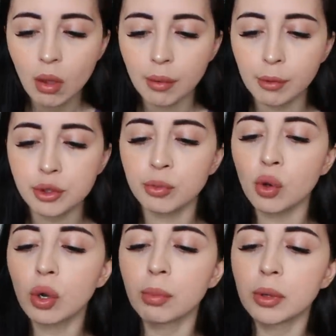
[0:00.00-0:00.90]
В общем,
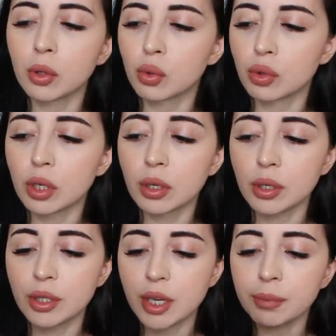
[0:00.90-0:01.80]
много было крутых
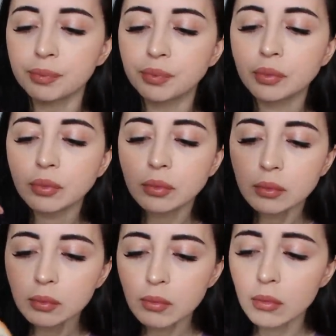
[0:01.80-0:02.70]
идей.
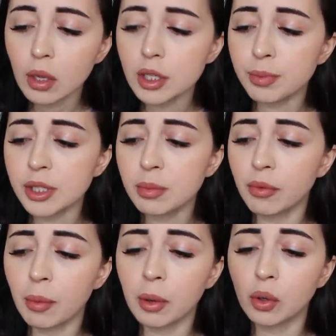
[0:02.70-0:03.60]
Спасибо
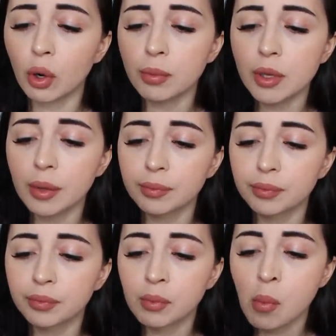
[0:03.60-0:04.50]
вам огромное
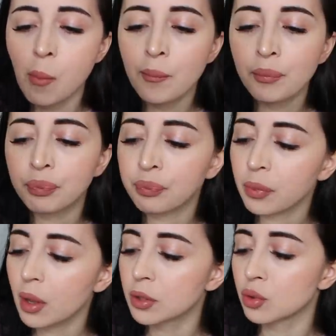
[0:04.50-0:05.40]

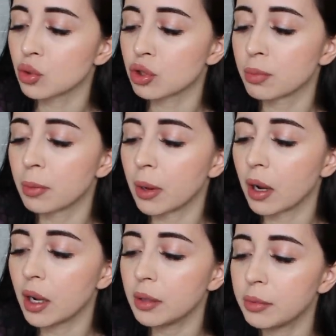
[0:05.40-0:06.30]
за то, что
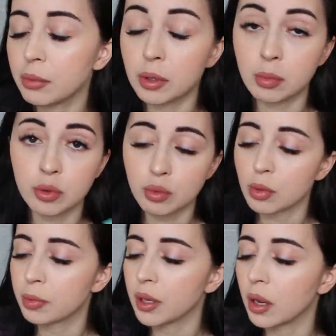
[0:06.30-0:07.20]
помогали мне. Мне
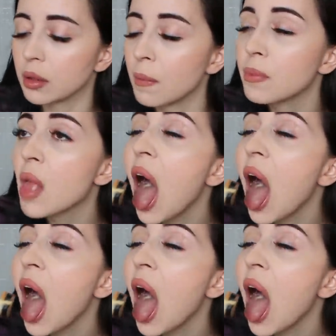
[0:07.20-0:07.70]
безумно приятно.